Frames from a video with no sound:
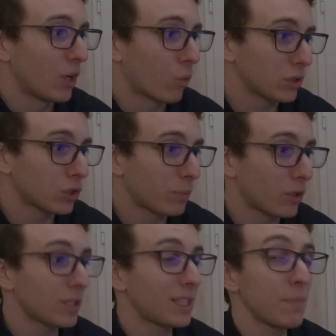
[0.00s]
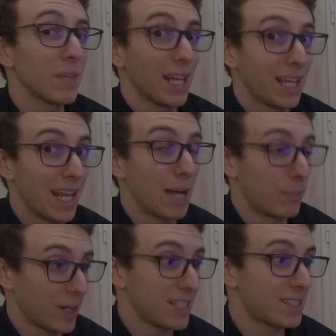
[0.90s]
quattro porte che ha
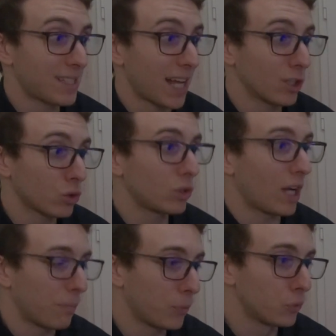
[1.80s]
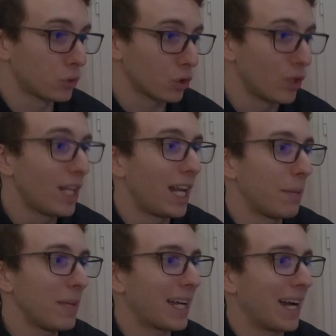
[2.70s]
prestato appunto la
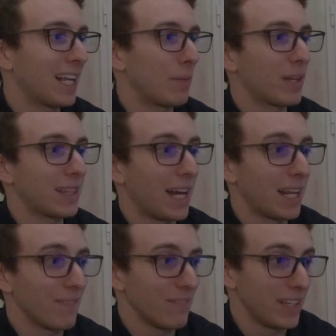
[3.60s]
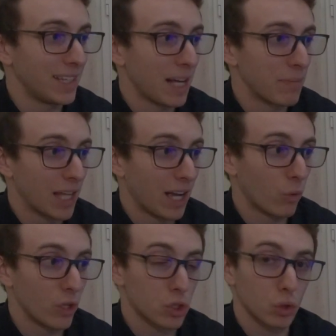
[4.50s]
meccanica per dare vita a
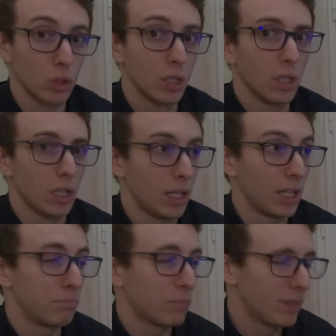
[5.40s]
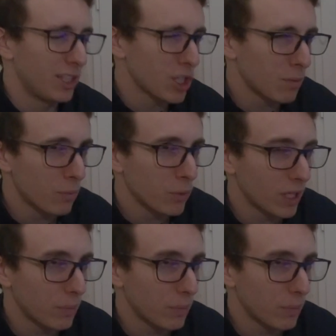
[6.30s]
questo eh, diciamo più che